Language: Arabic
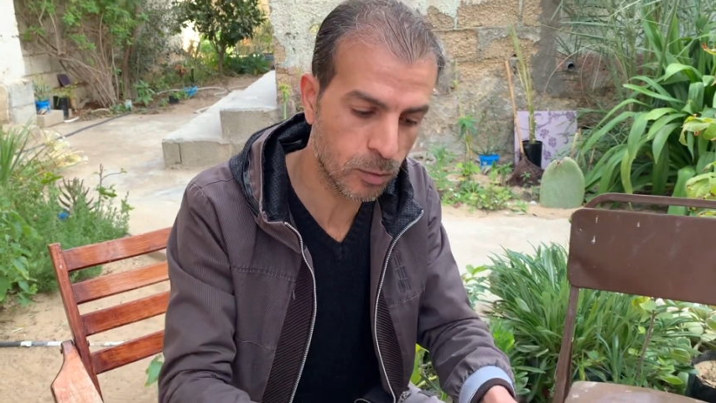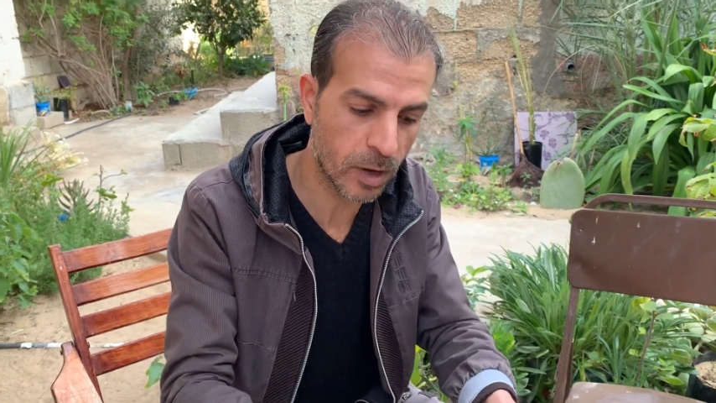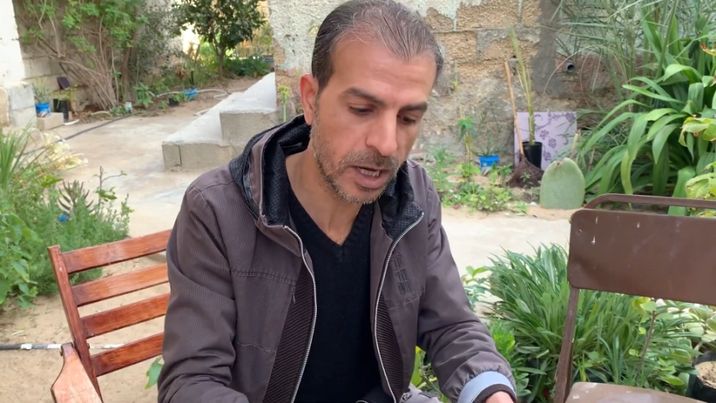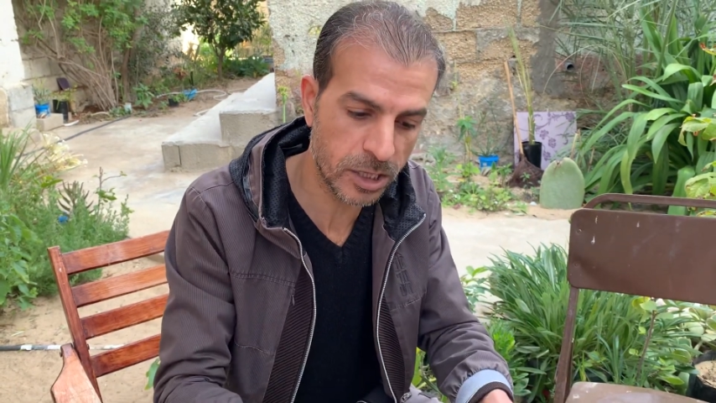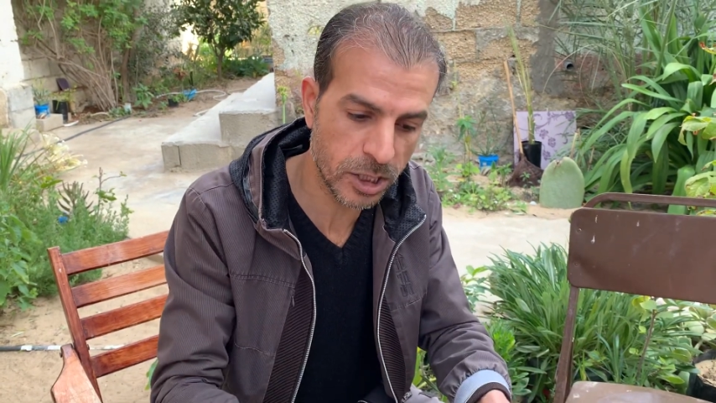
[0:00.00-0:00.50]

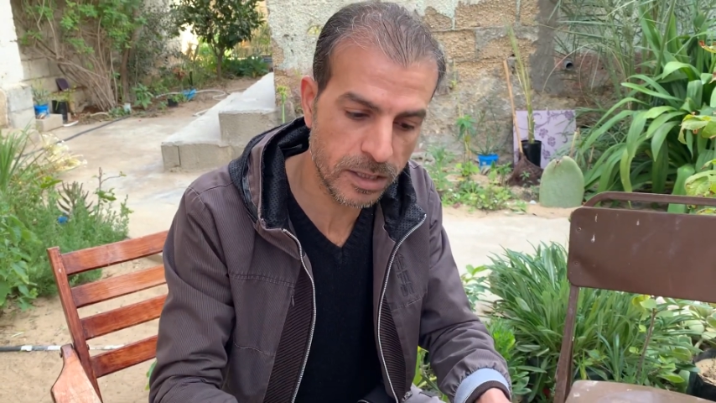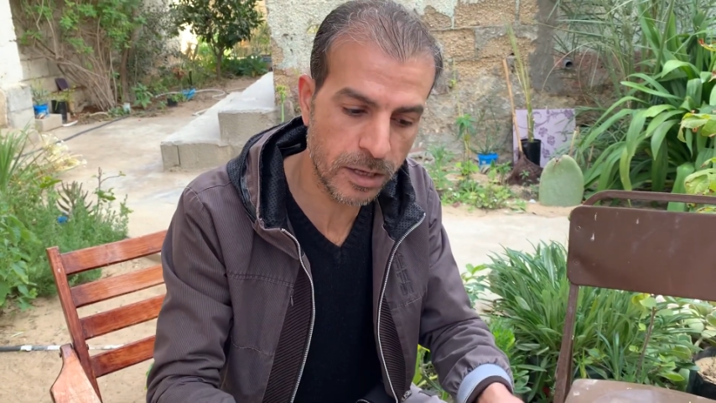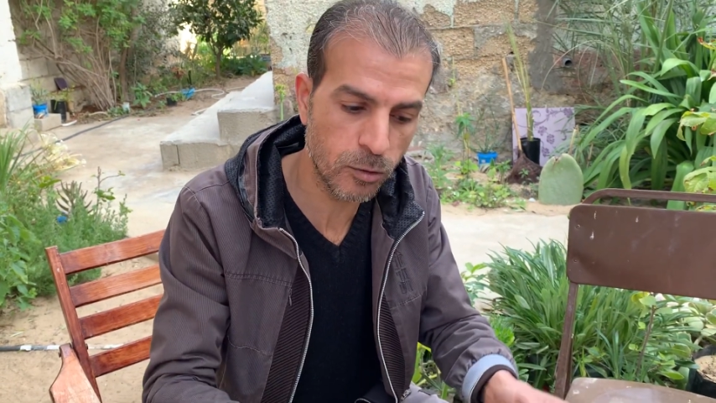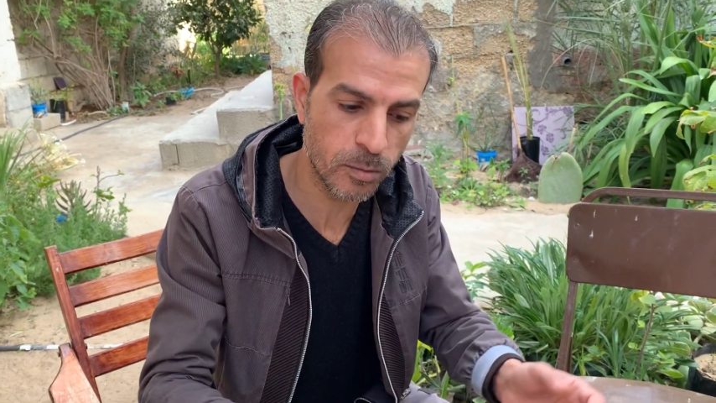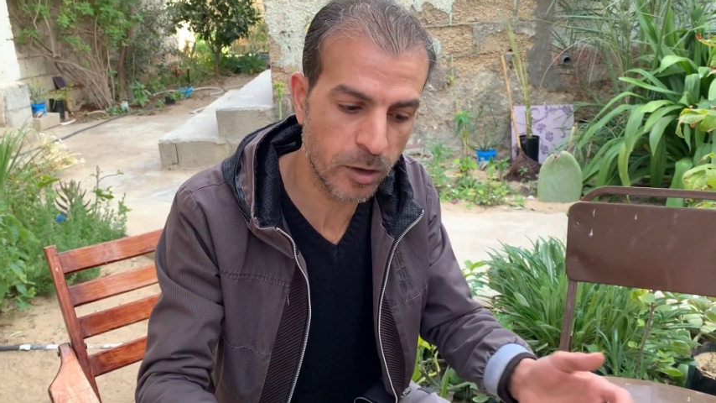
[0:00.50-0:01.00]
ورائع
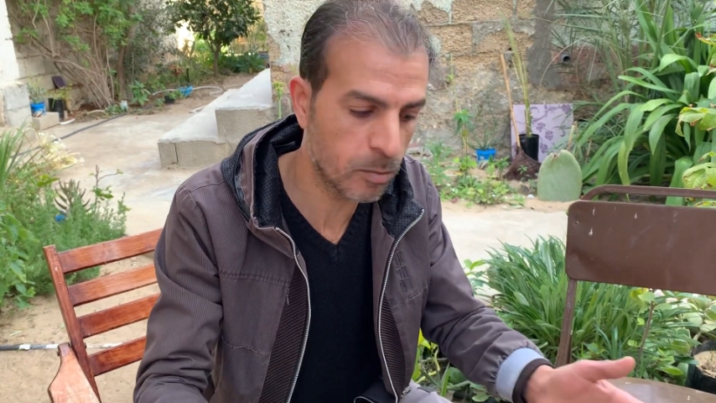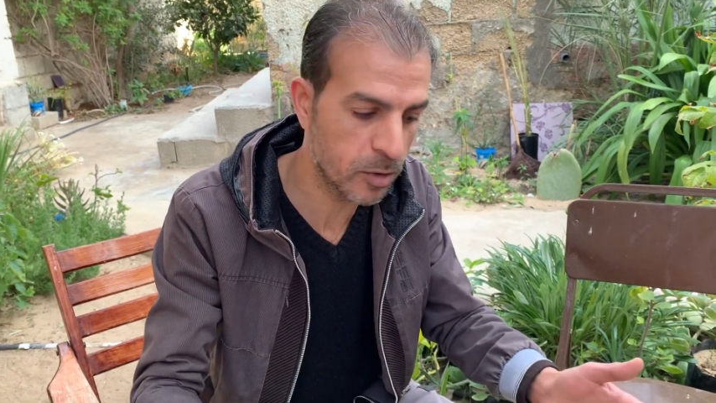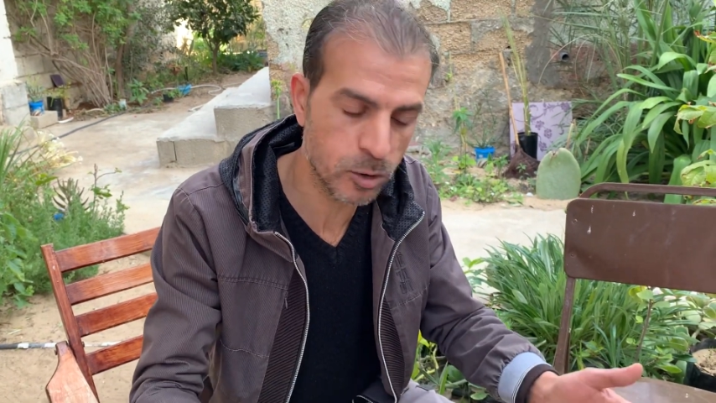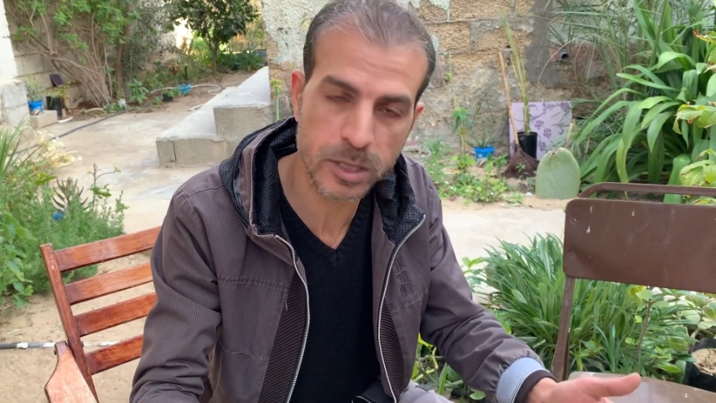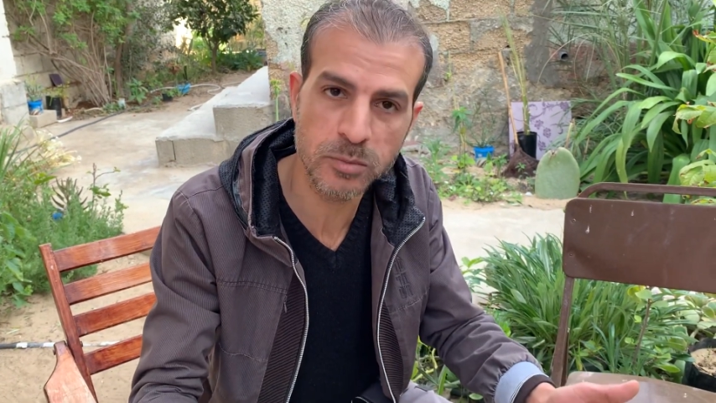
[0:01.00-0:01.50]
جدا وما
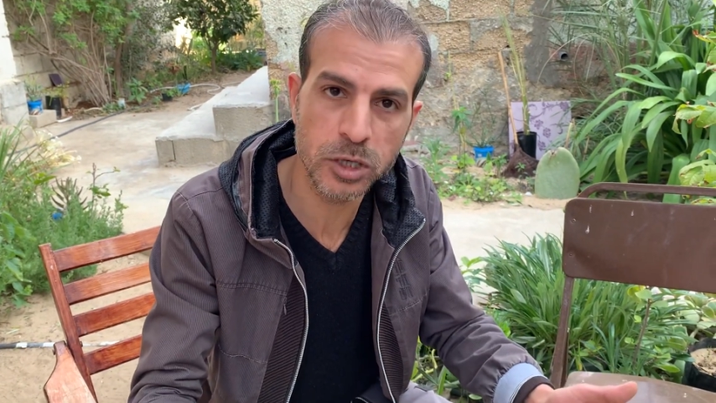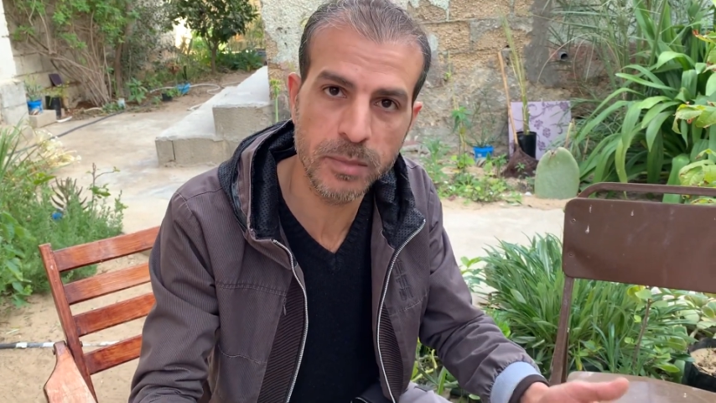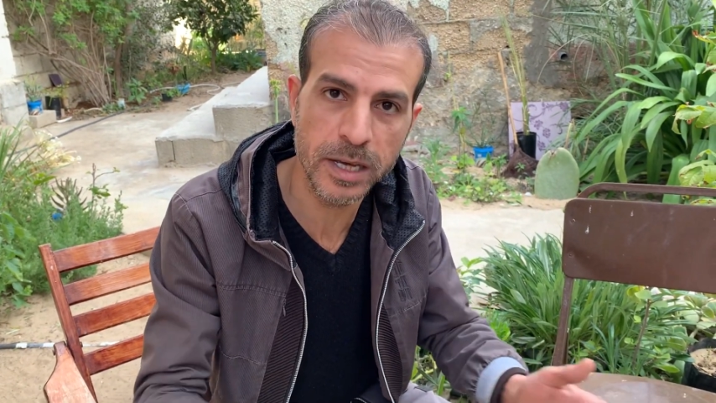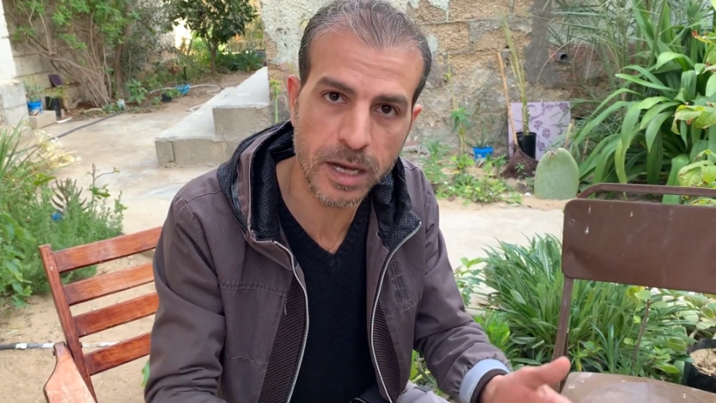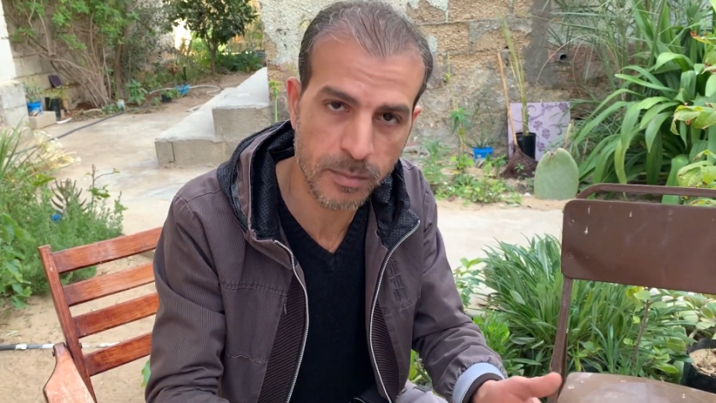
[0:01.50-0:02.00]
بيصابش باي